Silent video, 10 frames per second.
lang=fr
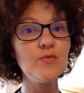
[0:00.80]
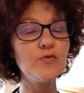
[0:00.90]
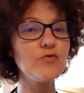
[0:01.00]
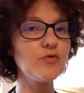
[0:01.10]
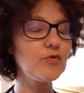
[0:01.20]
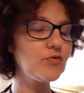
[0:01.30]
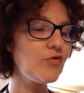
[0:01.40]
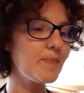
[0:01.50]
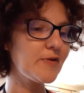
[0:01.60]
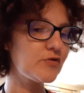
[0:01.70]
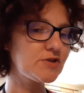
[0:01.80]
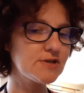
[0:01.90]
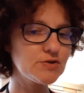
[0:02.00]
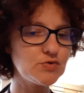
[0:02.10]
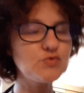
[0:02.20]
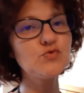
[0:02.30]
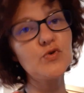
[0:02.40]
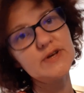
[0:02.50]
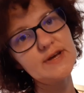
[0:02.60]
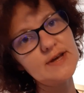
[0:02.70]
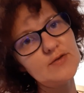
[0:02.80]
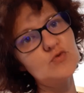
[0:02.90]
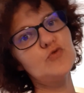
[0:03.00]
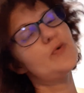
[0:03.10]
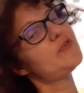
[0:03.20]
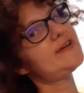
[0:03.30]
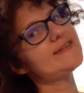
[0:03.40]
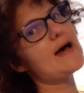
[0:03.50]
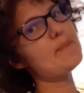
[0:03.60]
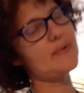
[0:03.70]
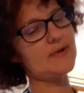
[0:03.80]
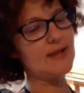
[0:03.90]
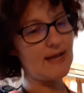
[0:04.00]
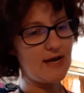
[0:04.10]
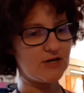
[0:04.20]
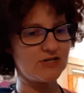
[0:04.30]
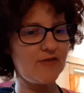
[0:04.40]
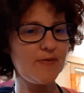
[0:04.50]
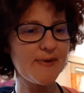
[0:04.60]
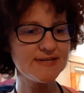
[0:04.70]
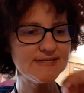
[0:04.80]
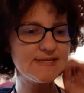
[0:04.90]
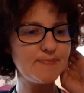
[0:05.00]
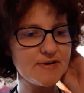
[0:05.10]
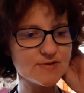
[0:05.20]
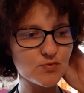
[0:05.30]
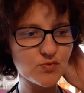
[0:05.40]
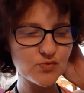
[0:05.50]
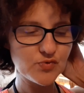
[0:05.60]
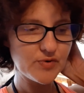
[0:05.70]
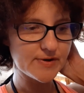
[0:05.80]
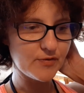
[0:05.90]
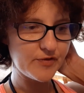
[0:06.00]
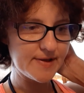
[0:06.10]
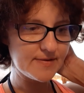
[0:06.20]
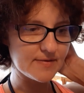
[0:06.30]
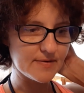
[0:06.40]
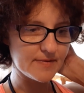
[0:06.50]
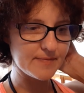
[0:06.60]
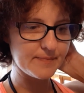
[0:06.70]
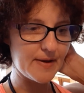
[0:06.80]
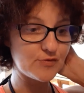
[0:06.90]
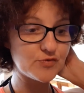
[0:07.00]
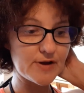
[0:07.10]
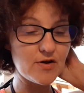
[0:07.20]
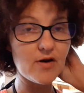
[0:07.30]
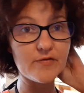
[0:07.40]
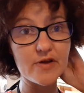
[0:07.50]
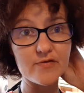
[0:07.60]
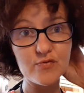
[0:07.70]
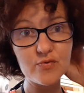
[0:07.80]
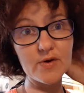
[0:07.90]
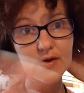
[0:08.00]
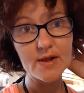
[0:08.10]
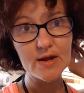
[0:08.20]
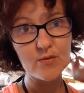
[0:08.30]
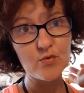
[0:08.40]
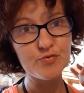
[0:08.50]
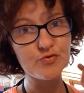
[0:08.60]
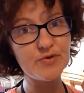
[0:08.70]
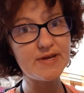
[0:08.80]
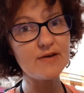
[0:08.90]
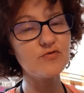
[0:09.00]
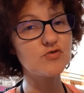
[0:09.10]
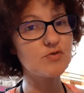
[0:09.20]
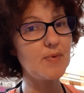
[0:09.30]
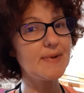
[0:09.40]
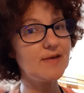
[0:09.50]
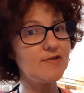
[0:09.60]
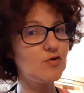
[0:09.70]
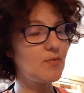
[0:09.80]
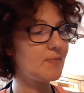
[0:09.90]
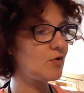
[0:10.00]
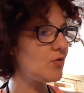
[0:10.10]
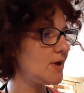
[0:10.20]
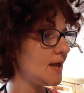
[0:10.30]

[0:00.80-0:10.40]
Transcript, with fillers: on se retrouve parce que j'ai reçu du courrier de Swazik Scrap. J'avais participé à son concours et en fait, euh, bah, tout à l'heure, hein, vous avez vu, ou plutôt hier, parce que je vais pas mettre les vidéos en même temps,